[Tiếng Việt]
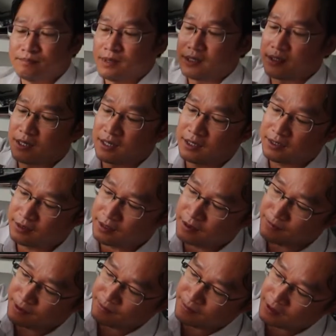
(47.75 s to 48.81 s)
mình
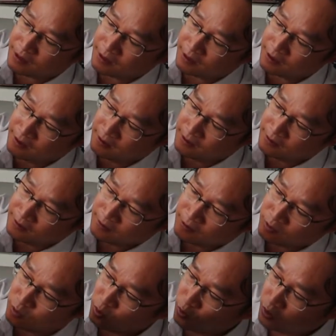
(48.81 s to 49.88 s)
hôm nay mình
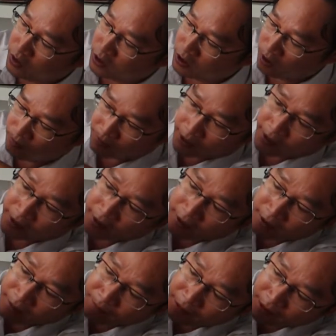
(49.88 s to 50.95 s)
khui cái thùng này
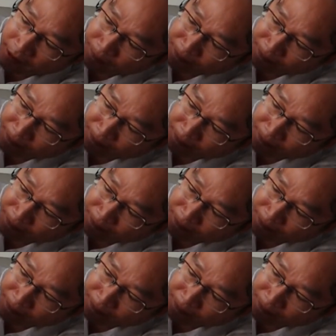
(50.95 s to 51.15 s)
là mình